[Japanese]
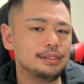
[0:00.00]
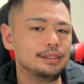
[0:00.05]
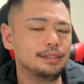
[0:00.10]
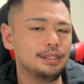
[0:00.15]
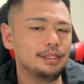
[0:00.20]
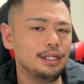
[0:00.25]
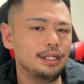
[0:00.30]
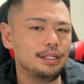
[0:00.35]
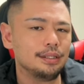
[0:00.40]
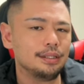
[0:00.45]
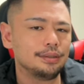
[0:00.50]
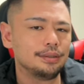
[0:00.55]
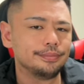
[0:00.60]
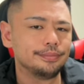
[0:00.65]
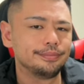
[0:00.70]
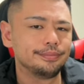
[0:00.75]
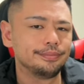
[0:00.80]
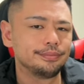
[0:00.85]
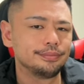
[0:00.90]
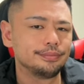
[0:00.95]
すよね、
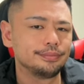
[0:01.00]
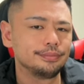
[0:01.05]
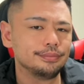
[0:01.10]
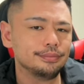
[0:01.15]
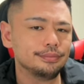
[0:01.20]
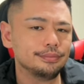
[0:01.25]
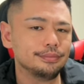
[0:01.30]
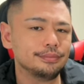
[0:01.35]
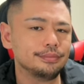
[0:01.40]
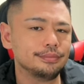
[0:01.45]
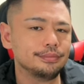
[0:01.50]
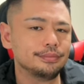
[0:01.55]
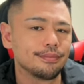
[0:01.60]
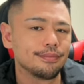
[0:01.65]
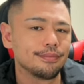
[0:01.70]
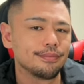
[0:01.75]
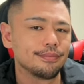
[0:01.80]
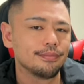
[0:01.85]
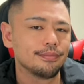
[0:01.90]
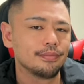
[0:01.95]
うん、
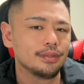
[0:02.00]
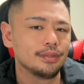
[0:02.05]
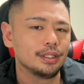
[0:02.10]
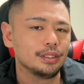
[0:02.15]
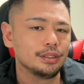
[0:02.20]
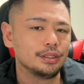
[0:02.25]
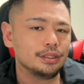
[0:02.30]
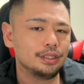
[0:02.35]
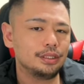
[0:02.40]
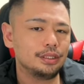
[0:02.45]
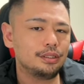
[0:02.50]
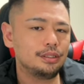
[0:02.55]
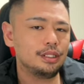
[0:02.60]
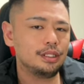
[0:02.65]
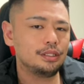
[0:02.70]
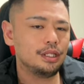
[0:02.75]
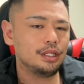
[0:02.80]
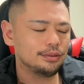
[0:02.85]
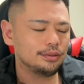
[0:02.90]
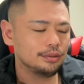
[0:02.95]
知っ
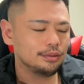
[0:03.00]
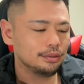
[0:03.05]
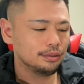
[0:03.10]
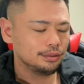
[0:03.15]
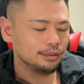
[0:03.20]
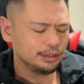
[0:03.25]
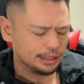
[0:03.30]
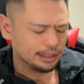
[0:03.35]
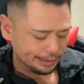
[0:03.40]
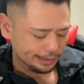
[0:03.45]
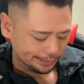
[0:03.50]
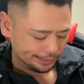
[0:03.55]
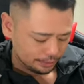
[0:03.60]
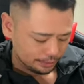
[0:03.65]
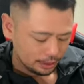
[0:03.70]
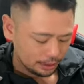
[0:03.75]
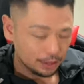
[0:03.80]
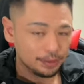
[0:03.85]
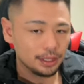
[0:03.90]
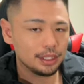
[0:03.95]
てたよくるちゃ
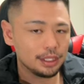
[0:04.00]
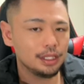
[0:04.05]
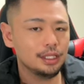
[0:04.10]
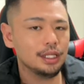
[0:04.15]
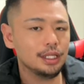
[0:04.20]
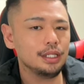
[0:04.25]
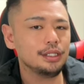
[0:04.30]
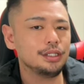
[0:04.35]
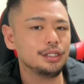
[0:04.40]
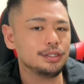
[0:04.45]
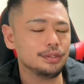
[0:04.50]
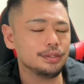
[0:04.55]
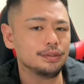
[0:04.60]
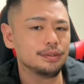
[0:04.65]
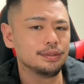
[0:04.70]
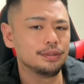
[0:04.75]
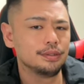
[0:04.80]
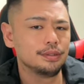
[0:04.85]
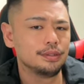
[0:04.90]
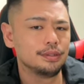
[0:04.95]
んなわけないで
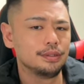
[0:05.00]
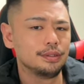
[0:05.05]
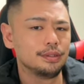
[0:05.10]
しょ。